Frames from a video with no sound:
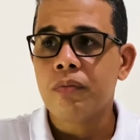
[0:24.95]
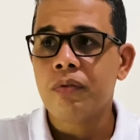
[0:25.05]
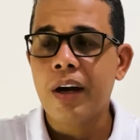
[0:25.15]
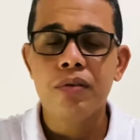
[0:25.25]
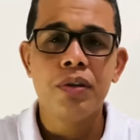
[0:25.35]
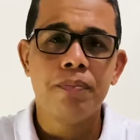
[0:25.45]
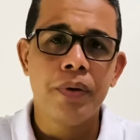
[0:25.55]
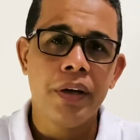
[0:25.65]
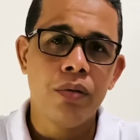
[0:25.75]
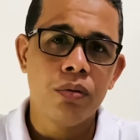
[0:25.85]
vários
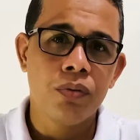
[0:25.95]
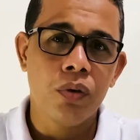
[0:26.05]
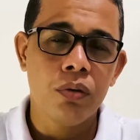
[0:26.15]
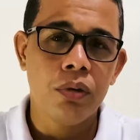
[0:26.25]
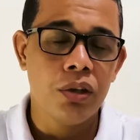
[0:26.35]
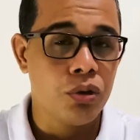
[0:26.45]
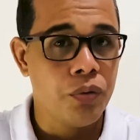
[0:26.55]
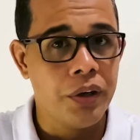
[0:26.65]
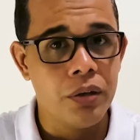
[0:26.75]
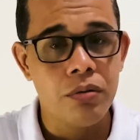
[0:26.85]
empregos foram
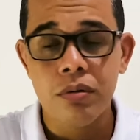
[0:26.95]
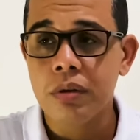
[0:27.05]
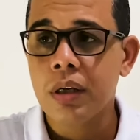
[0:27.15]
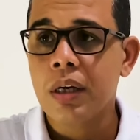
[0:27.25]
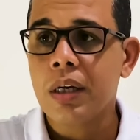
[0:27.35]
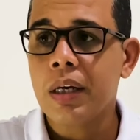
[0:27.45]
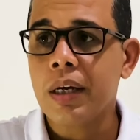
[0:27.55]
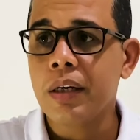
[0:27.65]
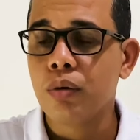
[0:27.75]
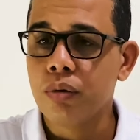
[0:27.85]
destruídos
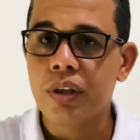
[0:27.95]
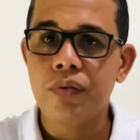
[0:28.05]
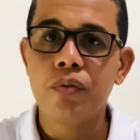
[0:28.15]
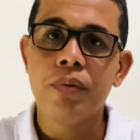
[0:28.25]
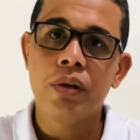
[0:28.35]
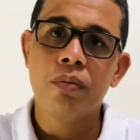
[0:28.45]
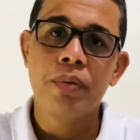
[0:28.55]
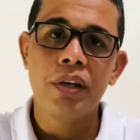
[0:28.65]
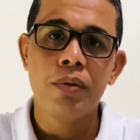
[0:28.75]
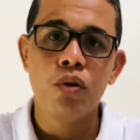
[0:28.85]
é, inclusive o meu,
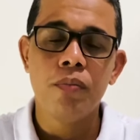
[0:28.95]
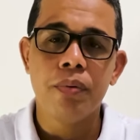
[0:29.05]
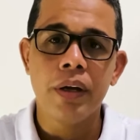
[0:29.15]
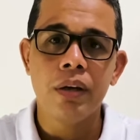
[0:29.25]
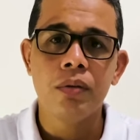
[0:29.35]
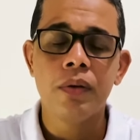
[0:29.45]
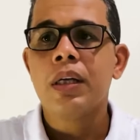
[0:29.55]
perdi meu emprego,